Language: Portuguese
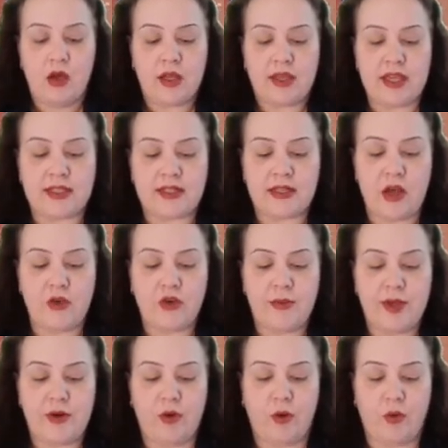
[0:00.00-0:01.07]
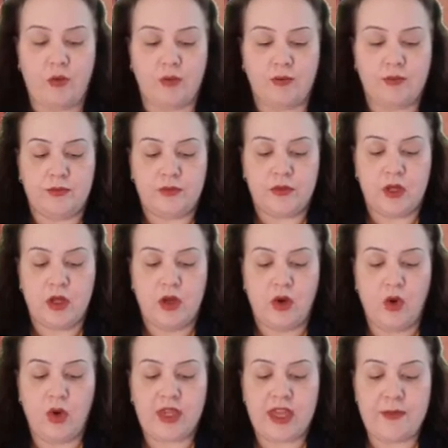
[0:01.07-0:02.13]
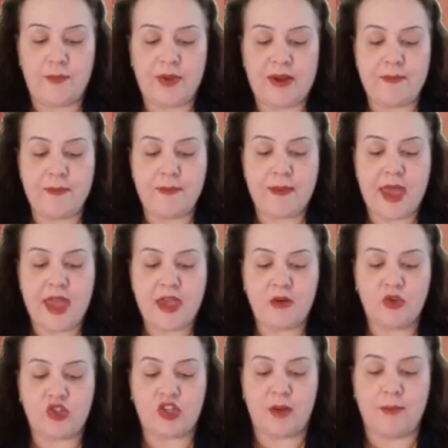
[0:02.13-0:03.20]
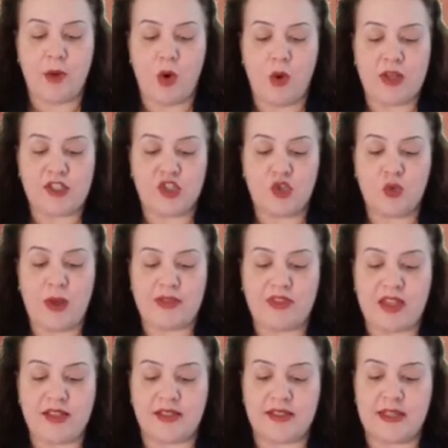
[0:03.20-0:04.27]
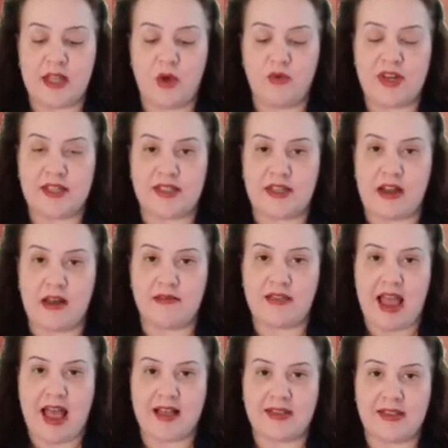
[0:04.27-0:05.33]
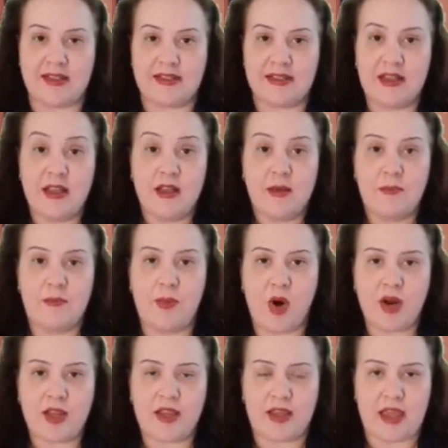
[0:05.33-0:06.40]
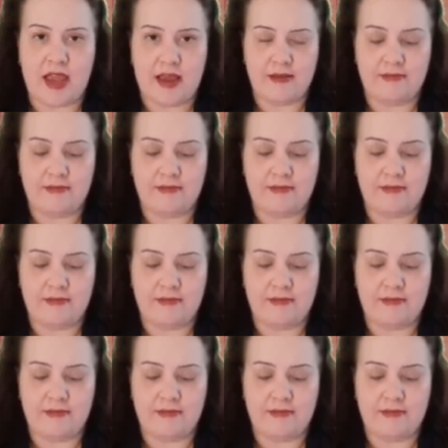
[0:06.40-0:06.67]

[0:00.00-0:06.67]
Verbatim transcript: Questão número 1. Um. O que primeiro chamou a sua atenção nesse cartaz? Por quê?